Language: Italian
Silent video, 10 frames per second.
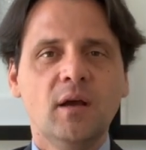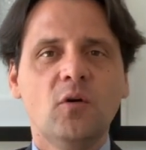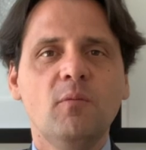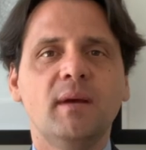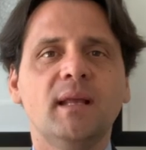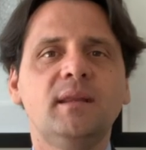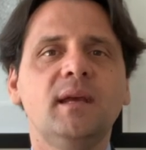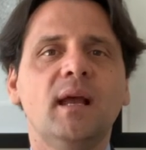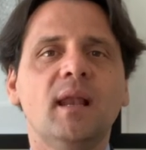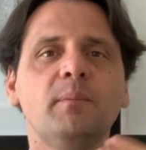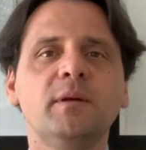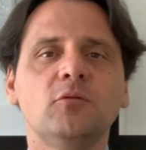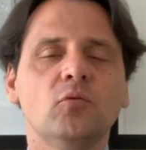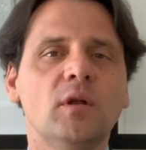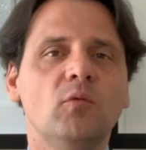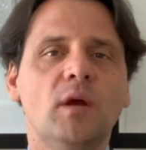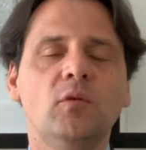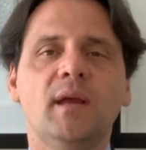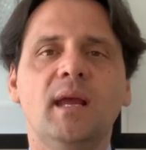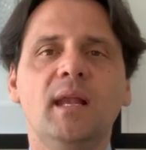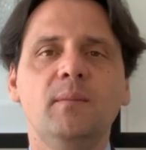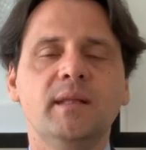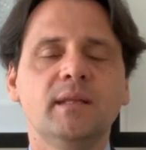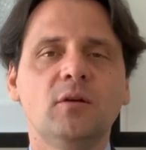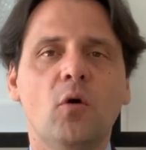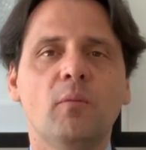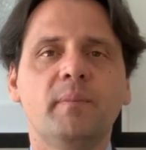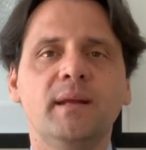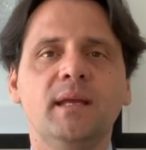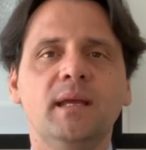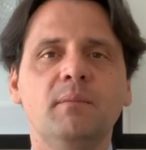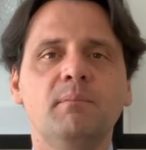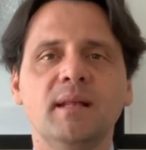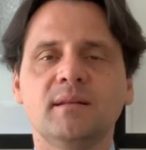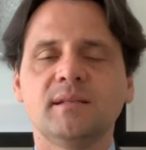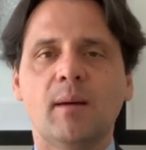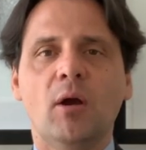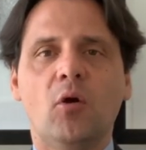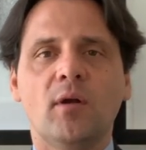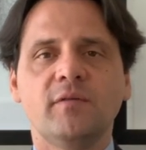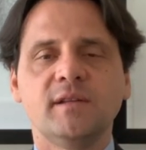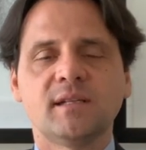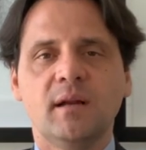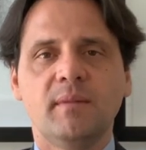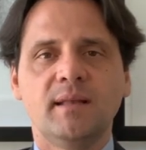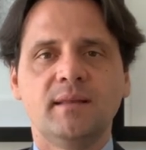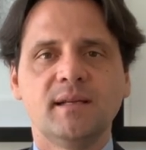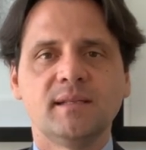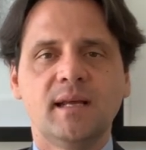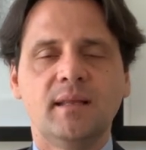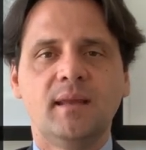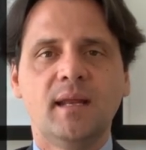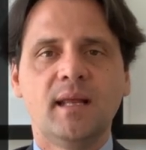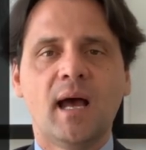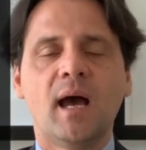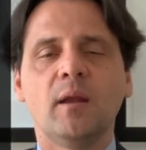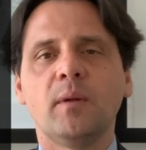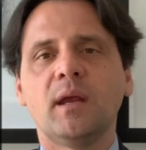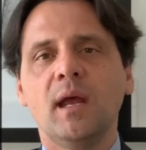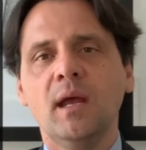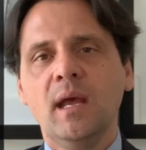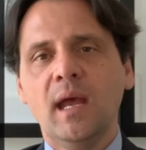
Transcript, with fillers: commenti è l'apertura di una UK Limited Company mentre siamo ancora fiscalmente residenti in Italia perché